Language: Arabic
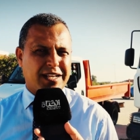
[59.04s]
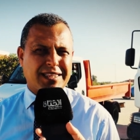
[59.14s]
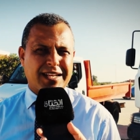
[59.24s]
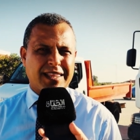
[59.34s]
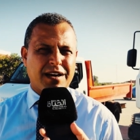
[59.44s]

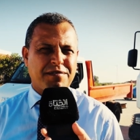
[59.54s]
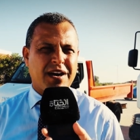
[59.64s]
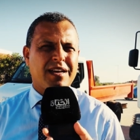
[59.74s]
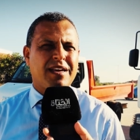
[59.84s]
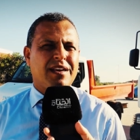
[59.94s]
سنه
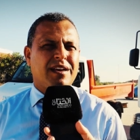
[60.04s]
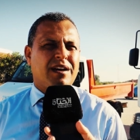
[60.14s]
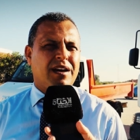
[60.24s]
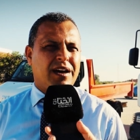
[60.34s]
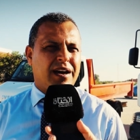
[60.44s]
النظافه
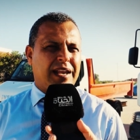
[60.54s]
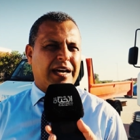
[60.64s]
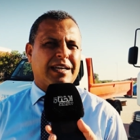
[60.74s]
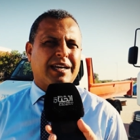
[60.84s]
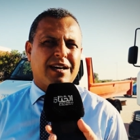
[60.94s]

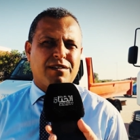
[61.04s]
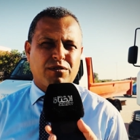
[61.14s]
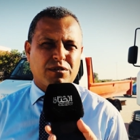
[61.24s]
الحقيقه آه،